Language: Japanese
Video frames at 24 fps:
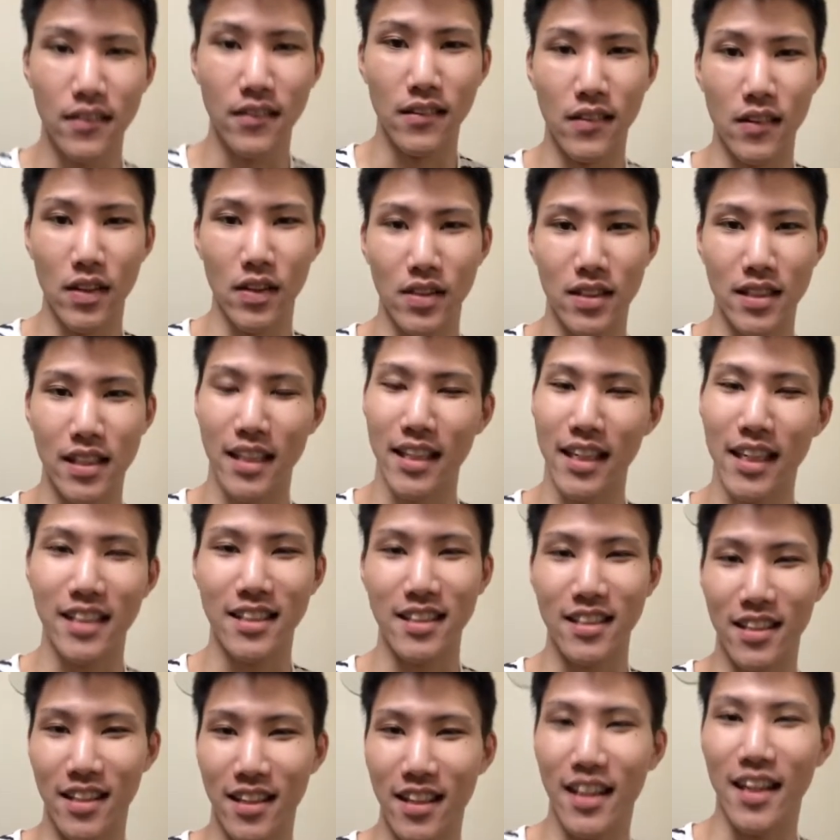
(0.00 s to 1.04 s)
知らないですけど
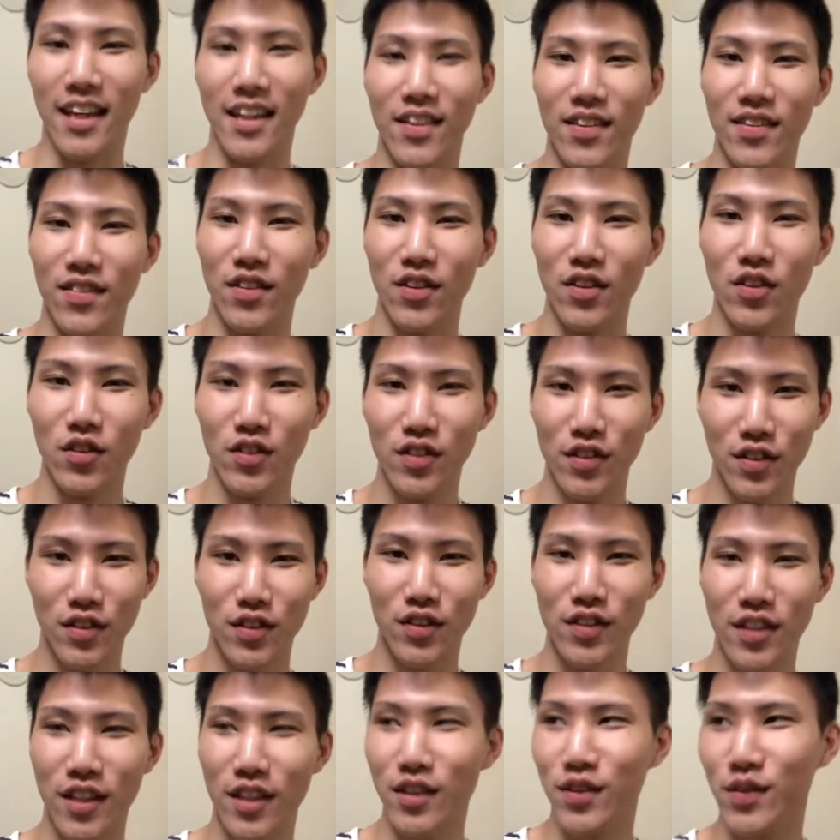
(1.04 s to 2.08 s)
ねこうこうな
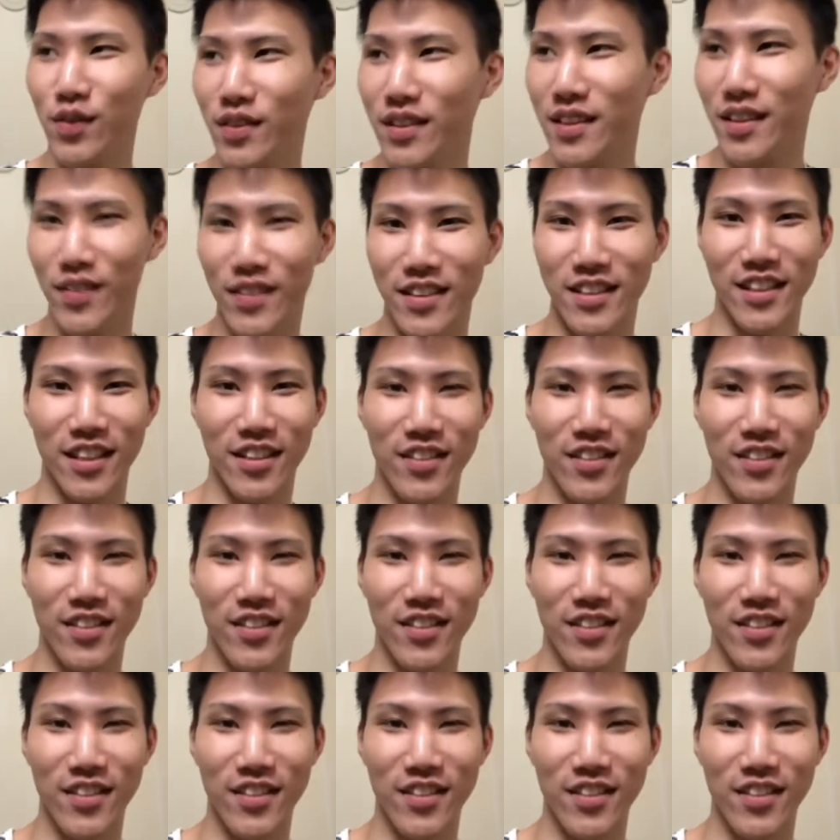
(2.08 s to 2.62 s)
ると思ってましたよ